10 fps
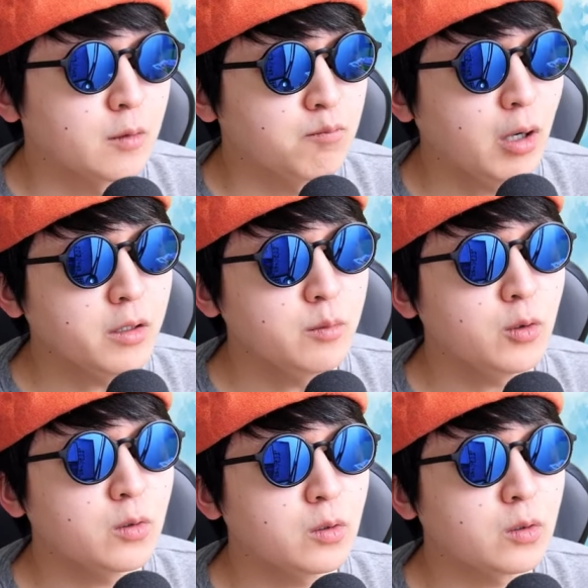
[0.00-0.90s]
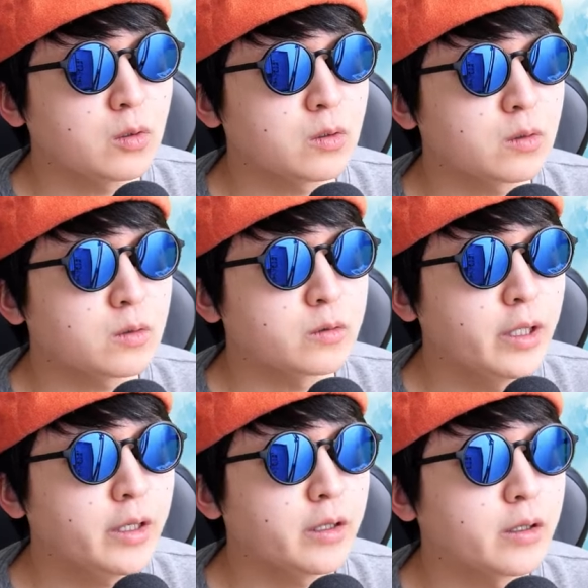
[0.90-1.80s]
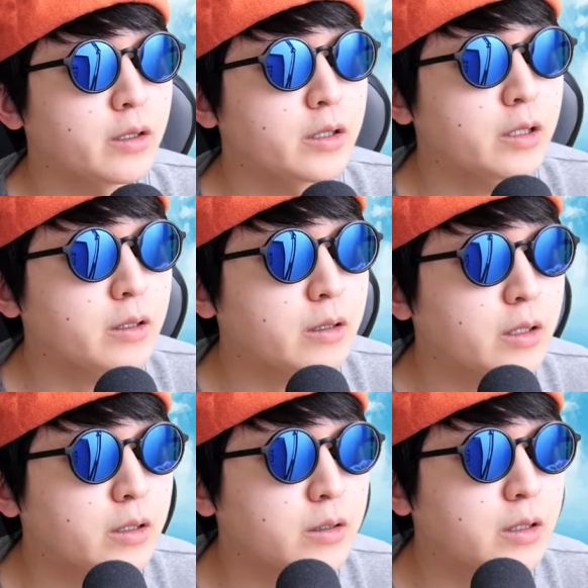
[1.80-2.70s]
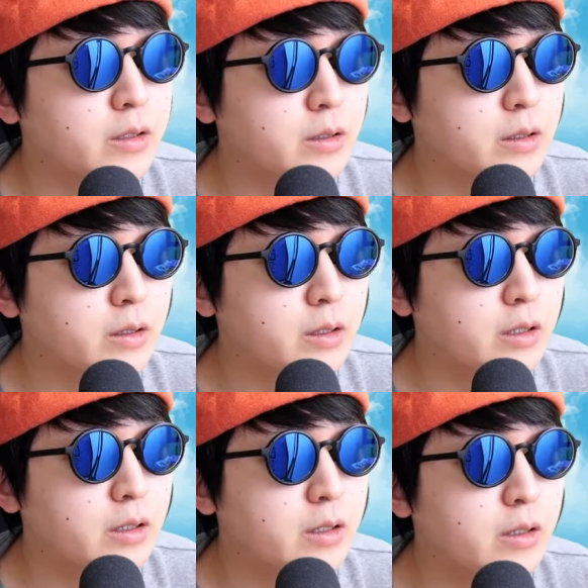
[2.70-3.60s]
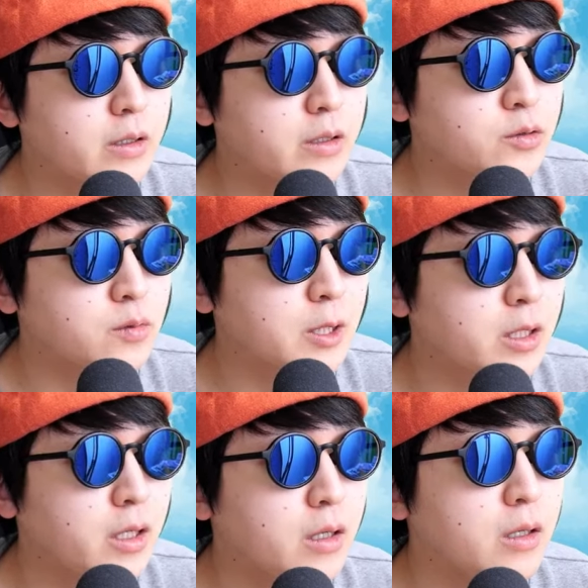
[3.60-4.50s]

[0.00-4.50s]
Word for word: まあでもねえなんだっけなんて書いてあるんだっけえー、ちょっと待ってね